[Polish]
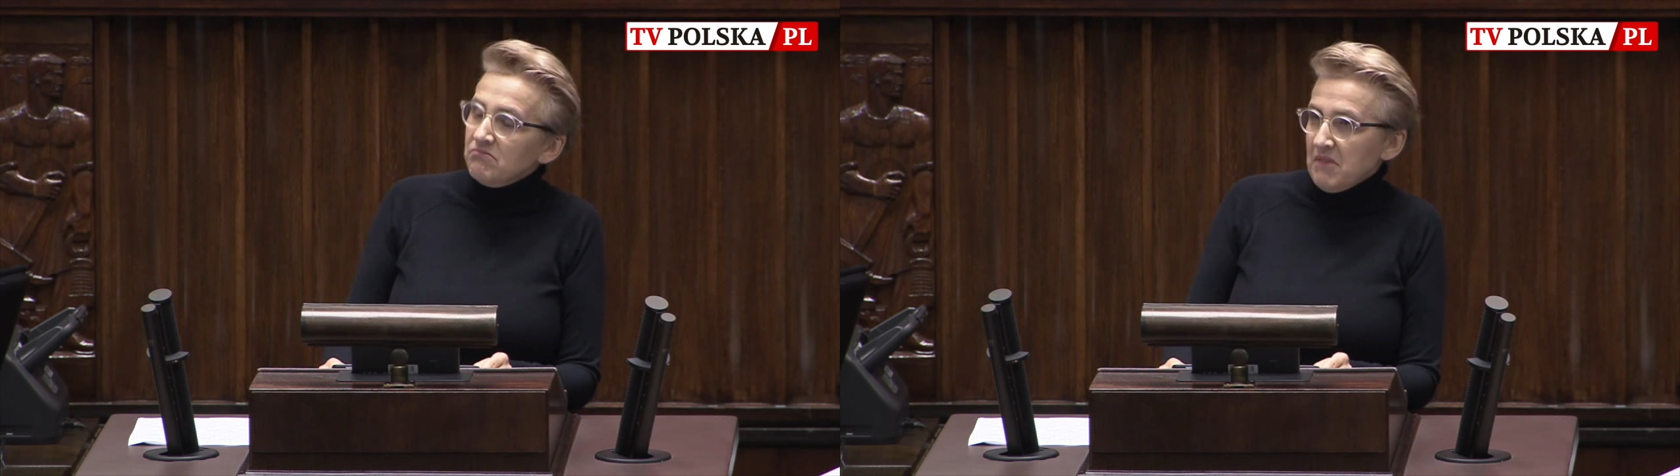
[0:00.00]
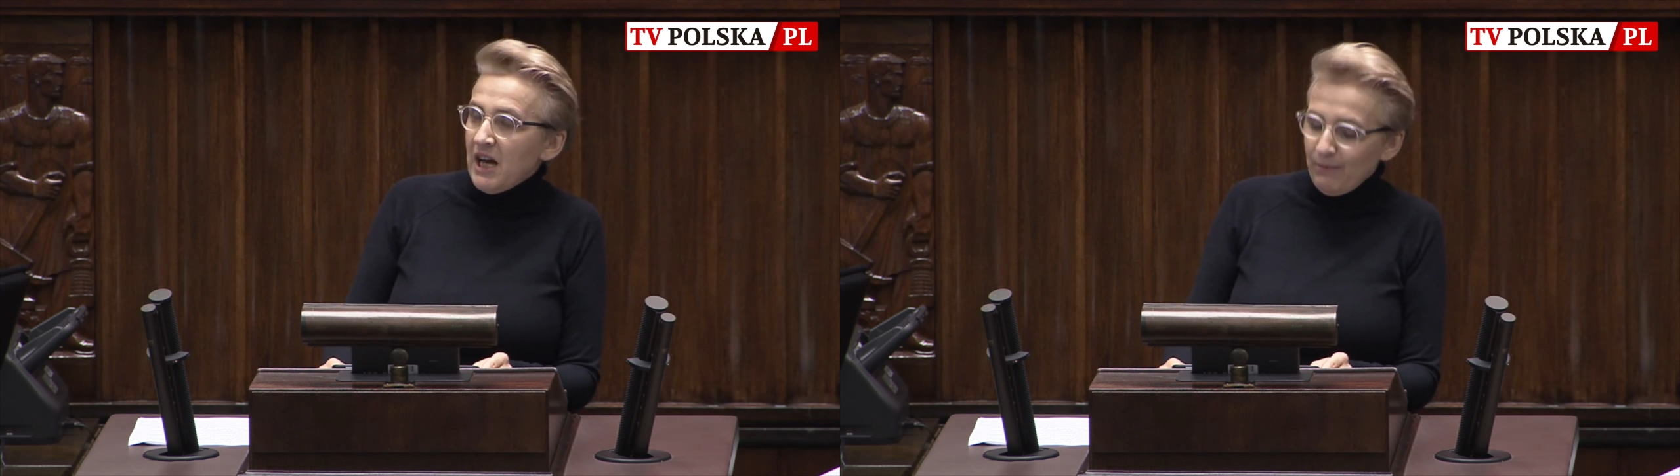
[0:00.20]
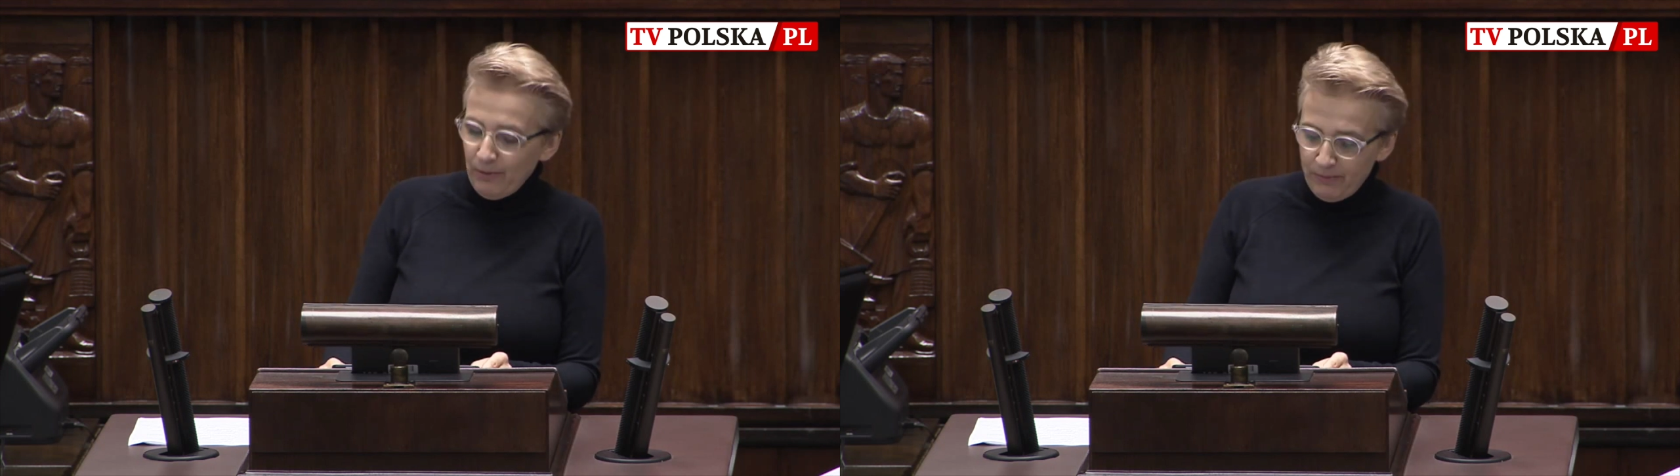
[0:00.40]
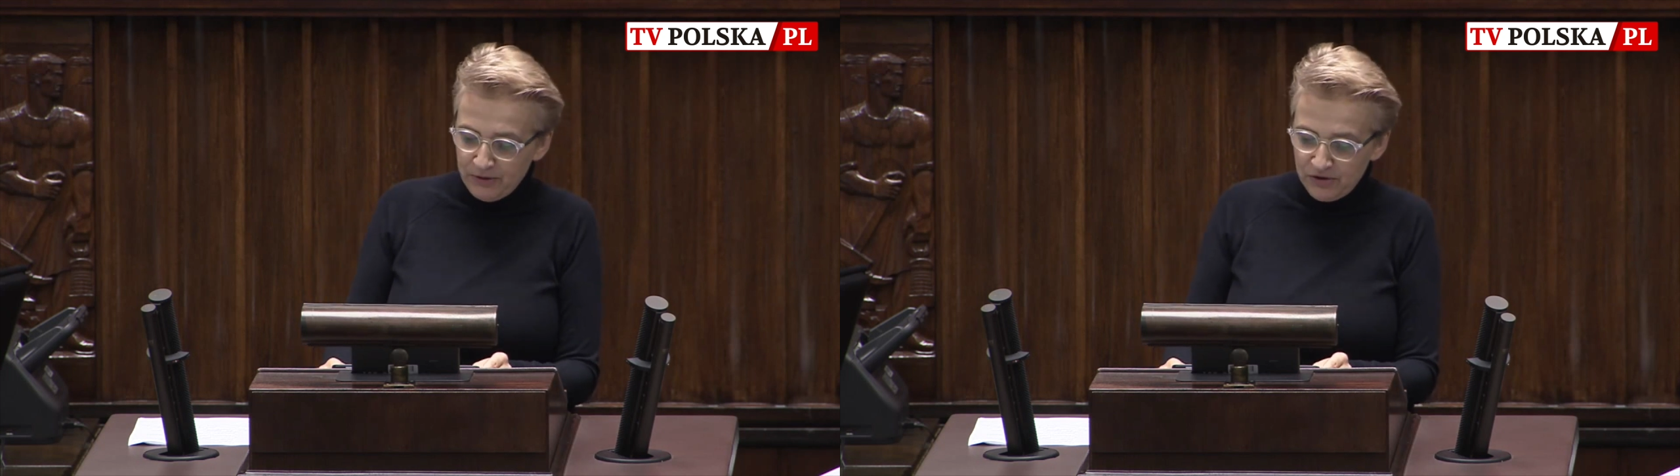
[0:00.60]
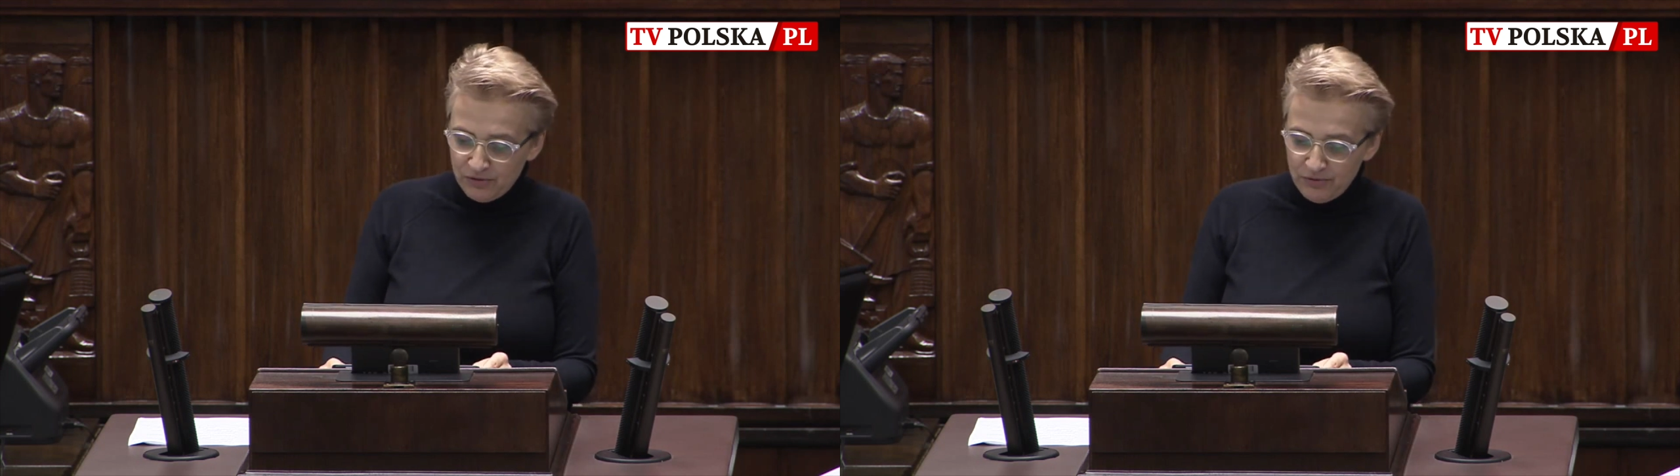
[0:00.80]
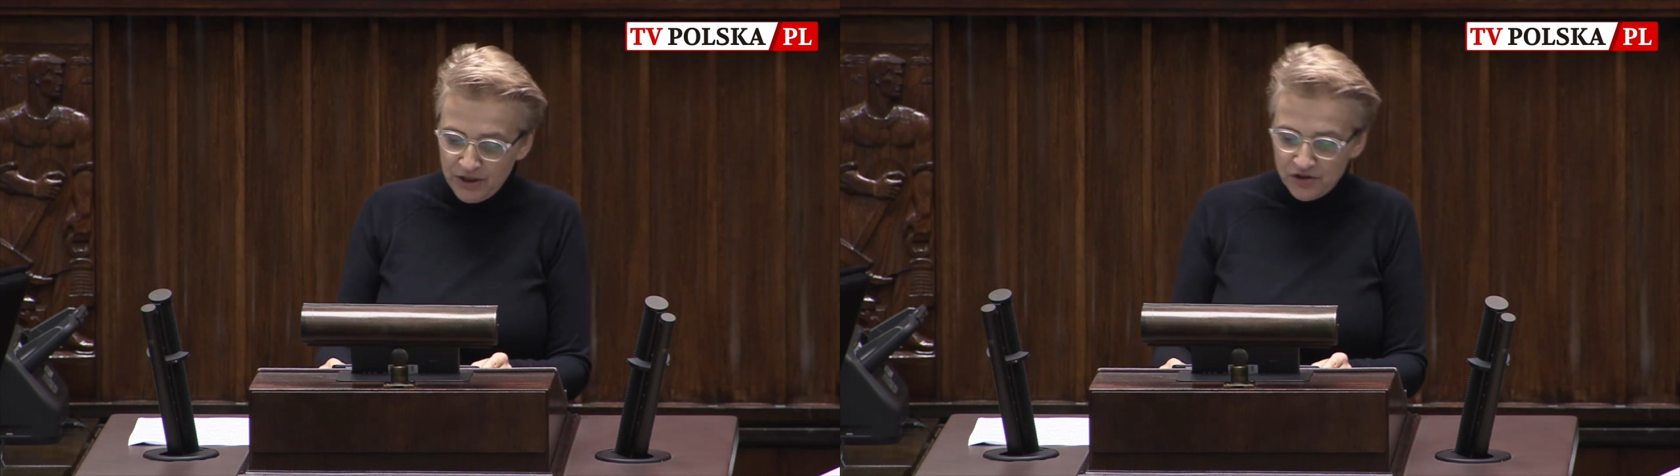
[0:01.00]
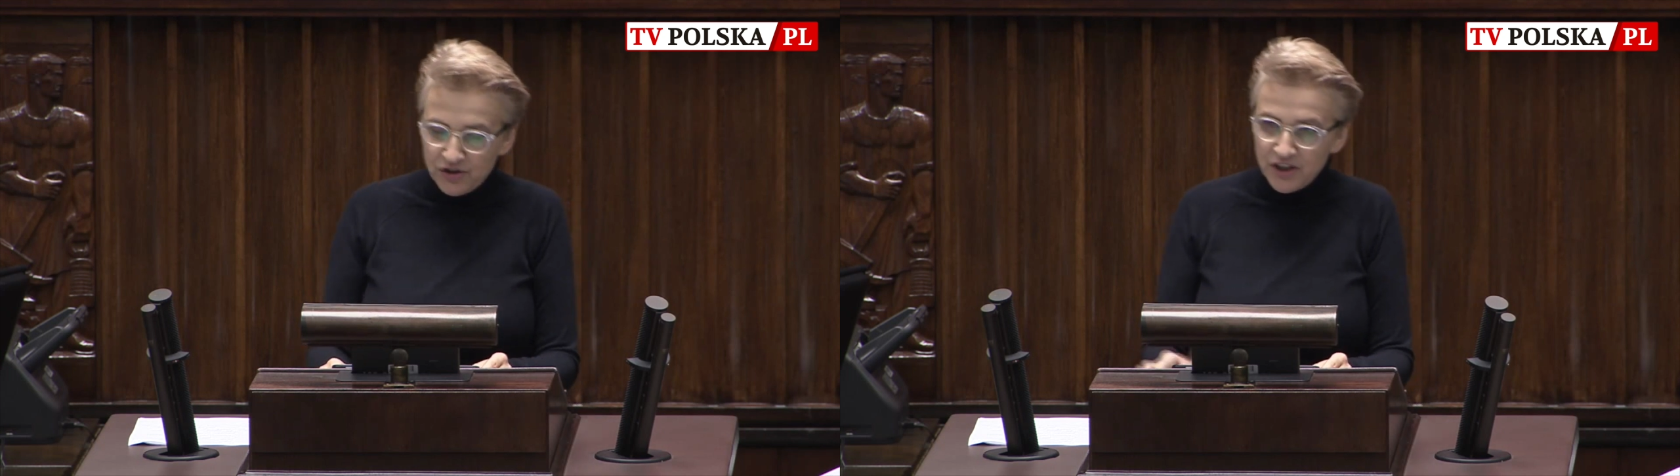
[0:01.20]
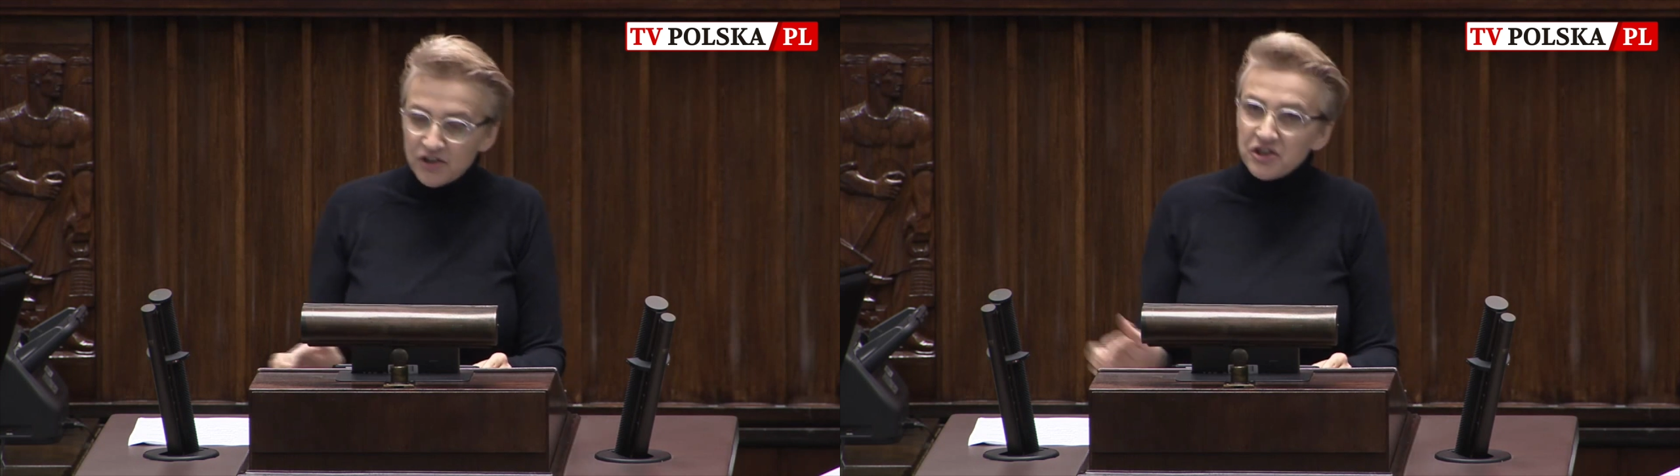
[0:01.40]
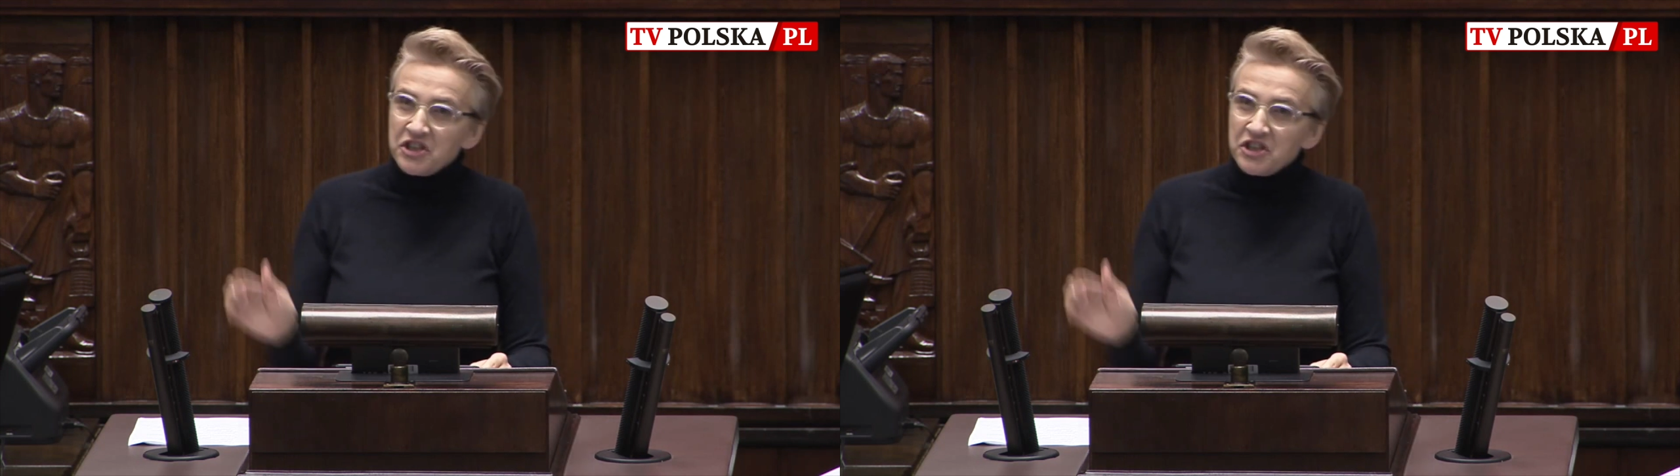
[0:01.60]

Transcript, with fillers: albo po prostu nie żyjesz.